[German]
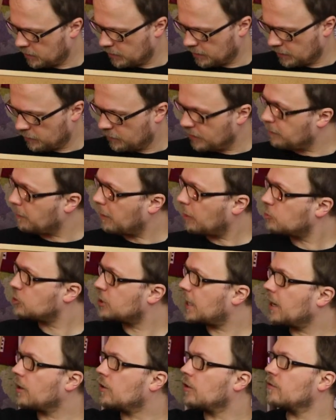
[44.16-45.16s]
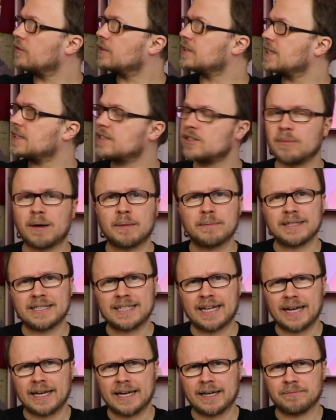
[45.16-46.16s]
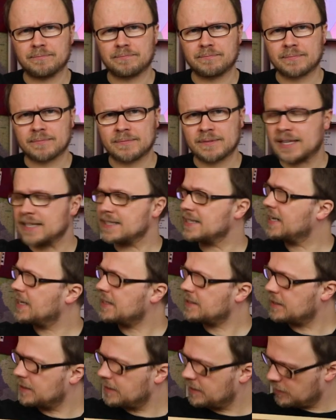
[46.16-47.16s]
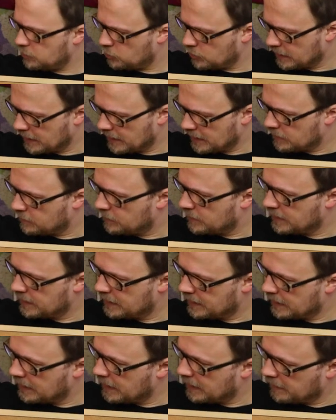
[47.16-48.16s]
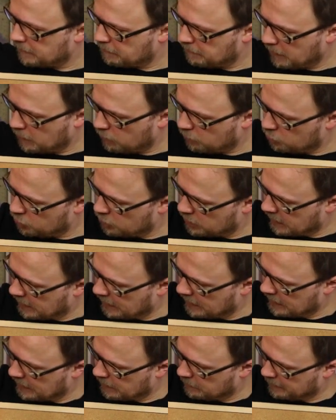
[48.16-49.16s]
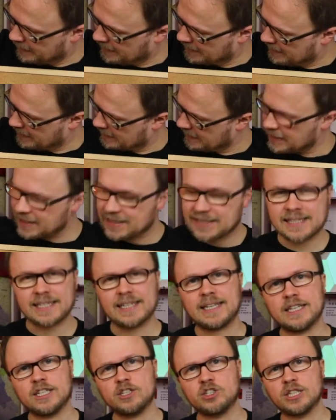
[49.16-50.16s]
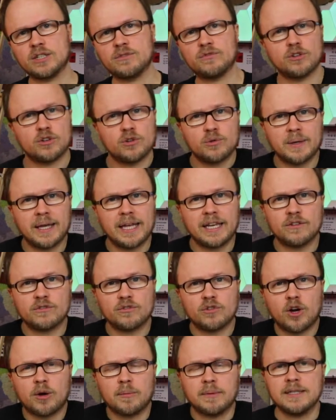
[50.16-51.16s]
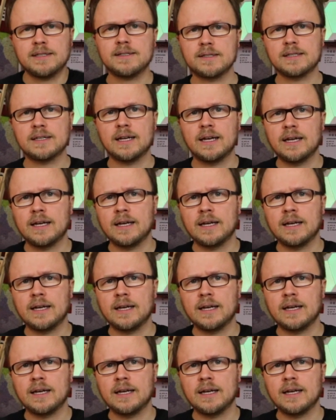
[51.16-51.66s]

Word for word: Und die vier Bausteine gucken wir uns jetzt nochmal im Detail an. Das erste ist schon ein ganz wichtiger Baustein, nämlich CC steht für Creative Commons.